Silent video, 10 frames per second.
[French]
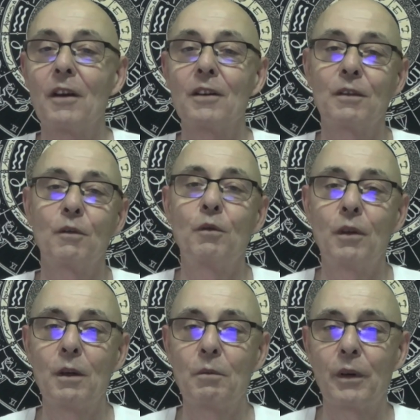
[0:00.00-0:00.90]
Si vous
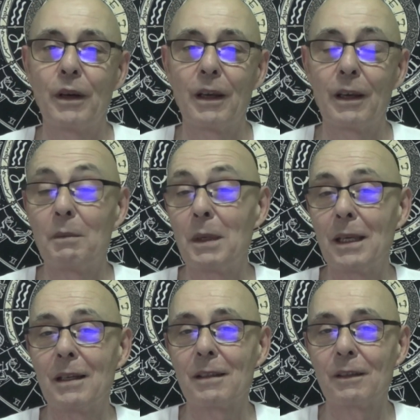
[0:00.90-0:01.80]
voulez, vous pouvez
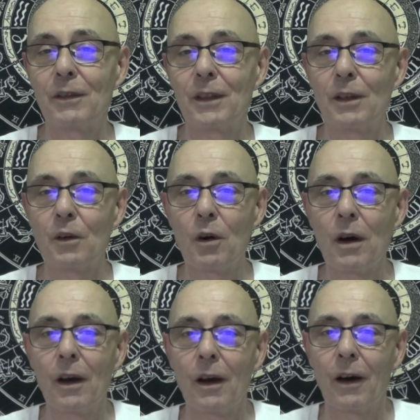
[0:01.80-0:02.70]
aimer hein, cette vidéo,
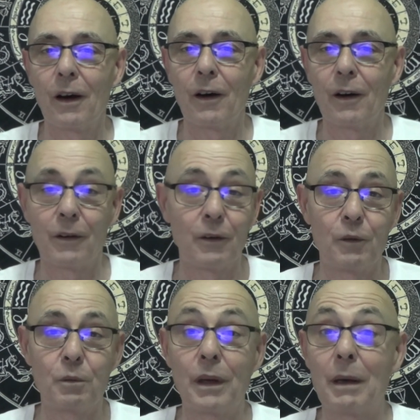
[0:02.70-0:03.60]
euh,
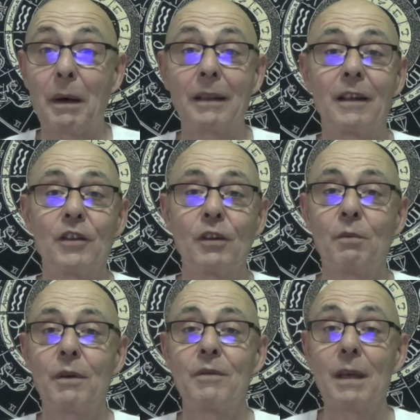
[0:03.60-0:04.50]
vous pouvez la partager, vous
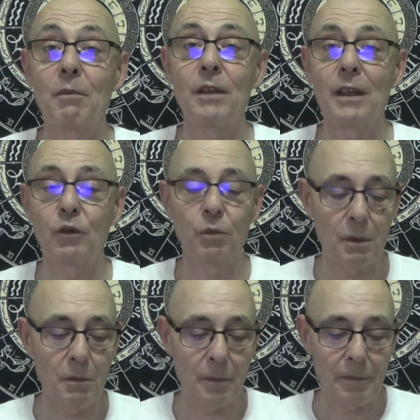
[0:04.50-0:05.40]
pouvez vous abonner tout
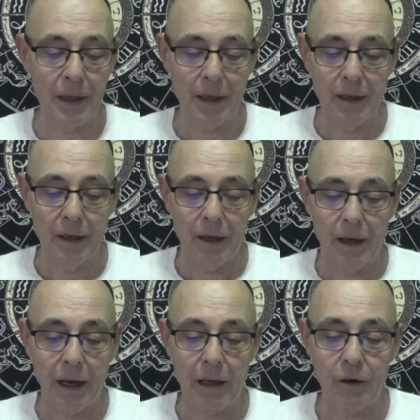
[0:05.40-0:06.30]
bonnement.
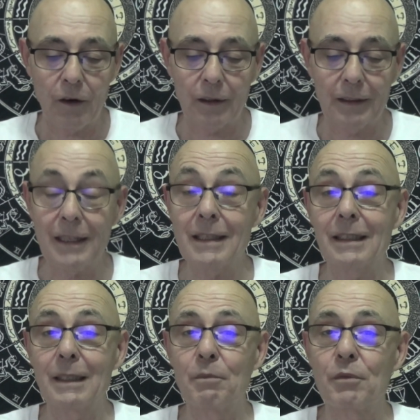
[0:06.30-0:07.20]
Alors, qu'est-ce
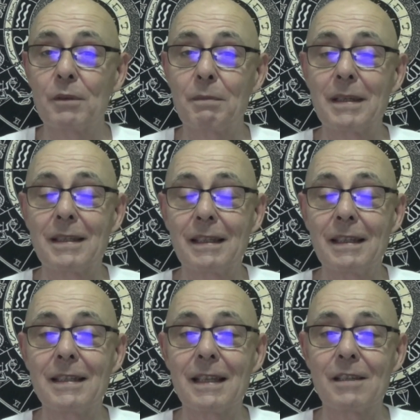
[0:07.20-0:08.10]
qui peut se
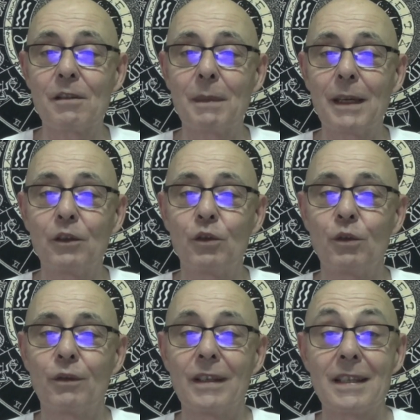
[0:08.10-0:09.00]
passer cette semaine
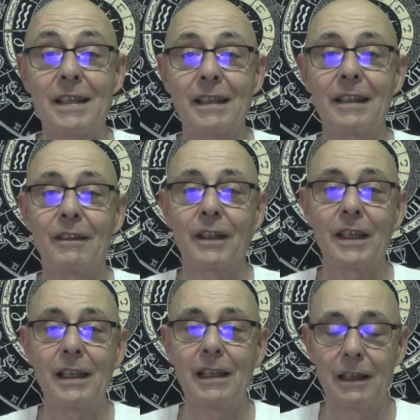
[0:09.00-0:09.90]
du 25
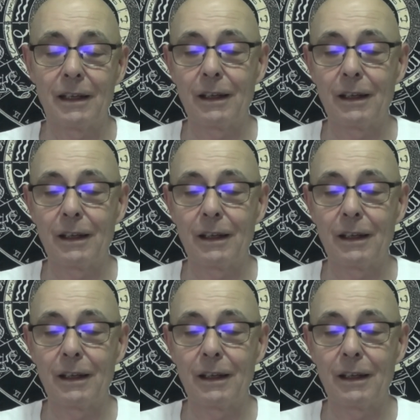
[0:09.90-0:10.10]
avril Et hein?